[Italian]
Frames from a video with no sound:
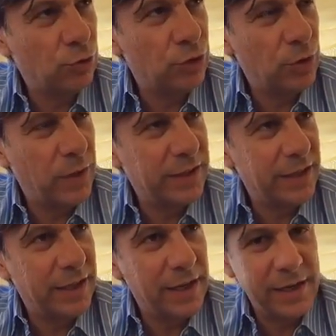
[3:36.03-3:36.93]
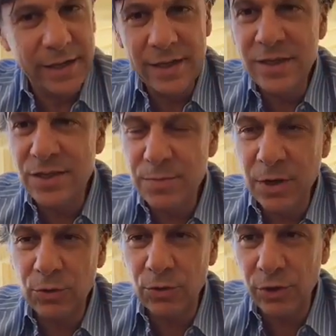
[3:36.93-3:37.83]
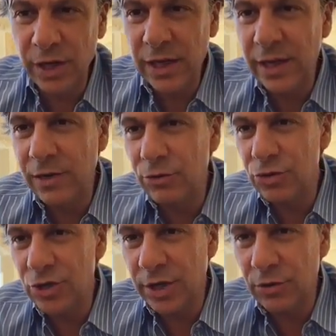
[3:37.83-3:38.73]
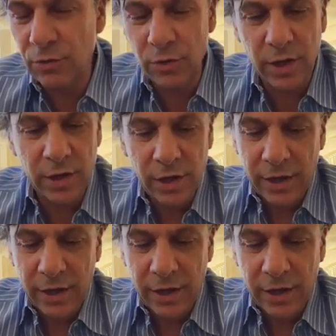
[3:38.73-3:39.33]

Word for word: tutti quanti i grillismi, contro Grillo, dice che non...